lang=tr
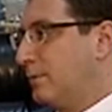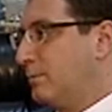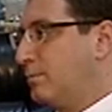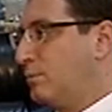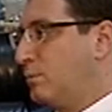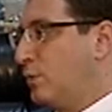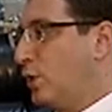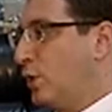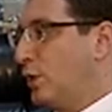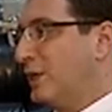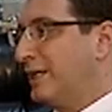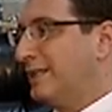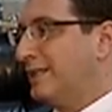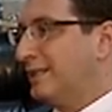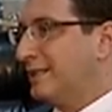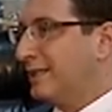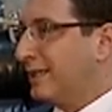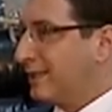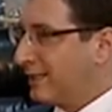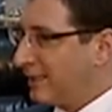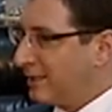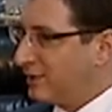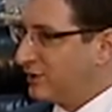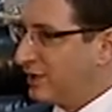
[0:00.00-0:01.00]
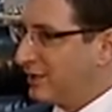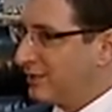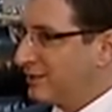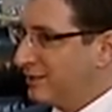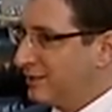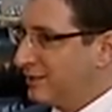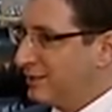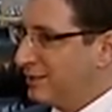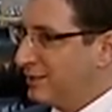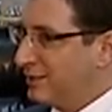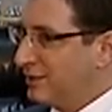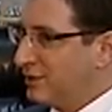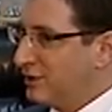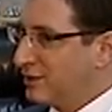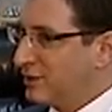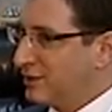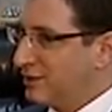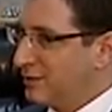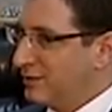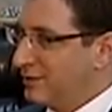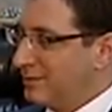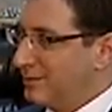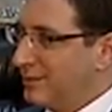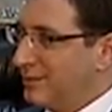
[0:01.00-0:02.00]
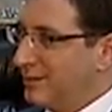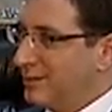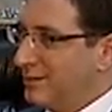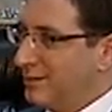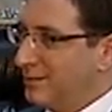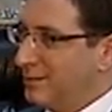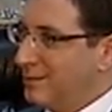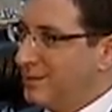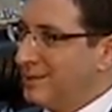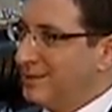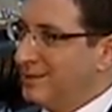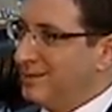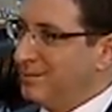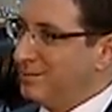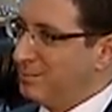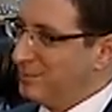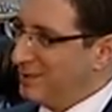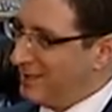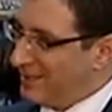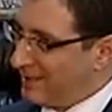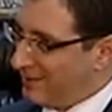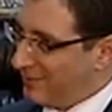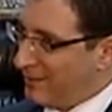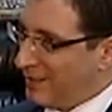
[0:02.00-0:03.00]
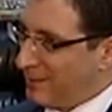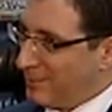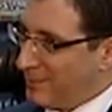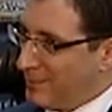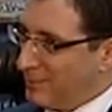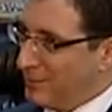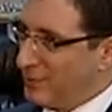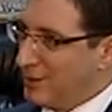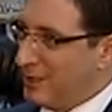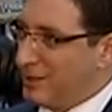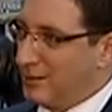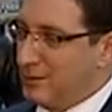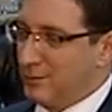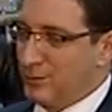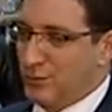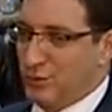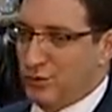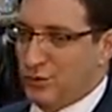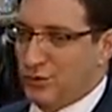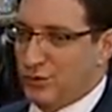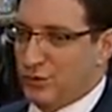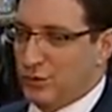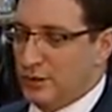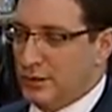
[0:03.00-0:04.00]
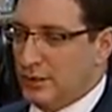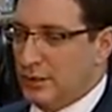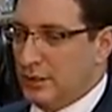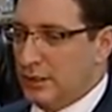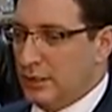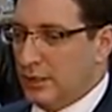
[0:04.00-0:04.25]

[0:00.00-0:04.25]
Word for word: bölgenin genel şartlarına ilişkin e, bir bilgi verme imkanımız oluyor.